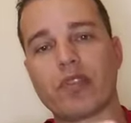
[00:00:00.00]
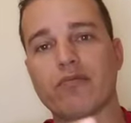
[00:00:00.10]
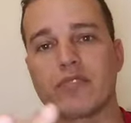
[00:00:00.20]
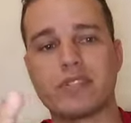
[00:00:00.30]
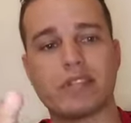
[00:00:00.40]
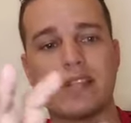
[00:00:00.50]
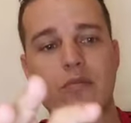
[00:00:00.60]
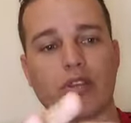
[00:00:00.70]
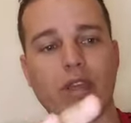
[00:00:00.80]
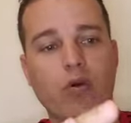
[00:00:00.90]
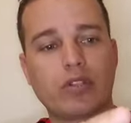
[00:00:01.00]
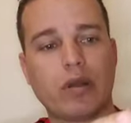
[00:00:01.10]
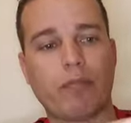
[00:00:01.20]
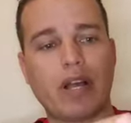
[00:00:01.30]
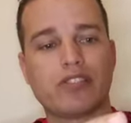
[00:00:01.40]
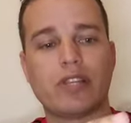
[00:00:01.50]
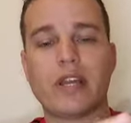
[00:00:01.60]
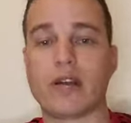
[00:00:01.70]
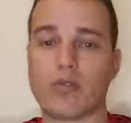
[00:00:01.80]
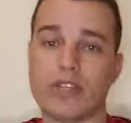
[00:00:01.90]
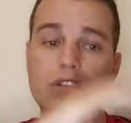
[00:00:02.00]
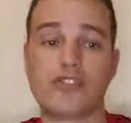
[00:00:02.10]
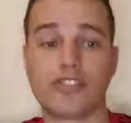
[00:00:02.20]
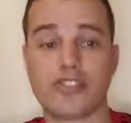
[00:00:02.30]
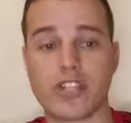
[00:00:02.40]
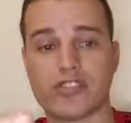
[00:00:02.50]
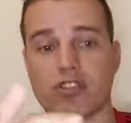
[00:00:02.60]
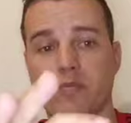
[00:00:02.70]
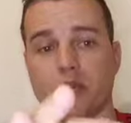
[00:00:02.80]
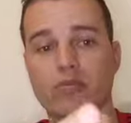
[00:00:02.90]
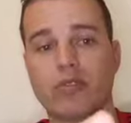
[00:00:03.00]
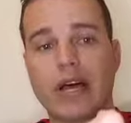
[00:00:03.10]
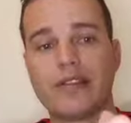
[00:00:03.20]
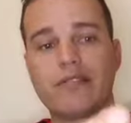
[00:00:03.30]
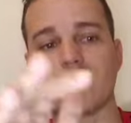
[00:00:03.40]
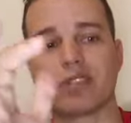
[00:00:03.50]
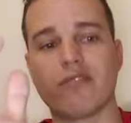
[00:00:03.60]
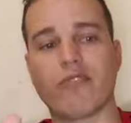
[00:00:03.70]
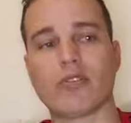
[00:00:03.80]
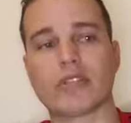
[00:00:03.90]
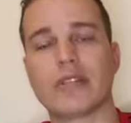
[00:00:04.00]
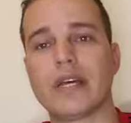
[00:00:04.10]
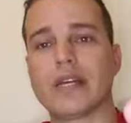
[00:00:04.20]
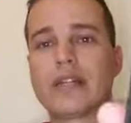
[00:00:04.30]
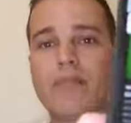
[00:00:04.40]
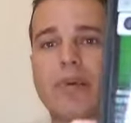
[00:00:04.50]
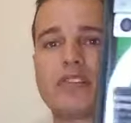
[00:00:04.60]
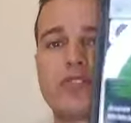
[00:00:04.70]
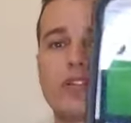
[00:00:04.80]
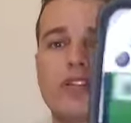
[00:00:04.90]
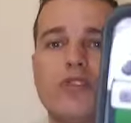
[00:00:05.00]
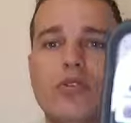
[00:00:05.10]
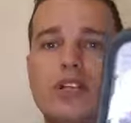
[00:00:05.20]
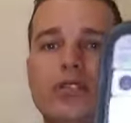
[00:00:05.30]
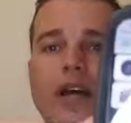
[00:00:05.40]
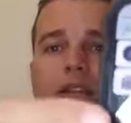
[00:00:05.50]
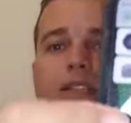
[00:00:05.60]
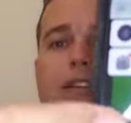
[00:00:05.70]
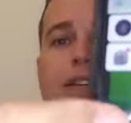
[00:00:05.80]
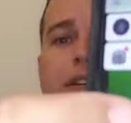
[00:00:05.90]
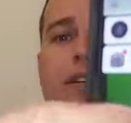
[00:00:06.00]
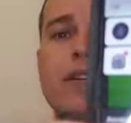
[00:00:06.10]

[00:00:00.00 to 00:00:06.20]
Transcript: Você sabe que é outra página, é quando ele te direciona para outro lado. Aí você volta na página anterior, ele está ali.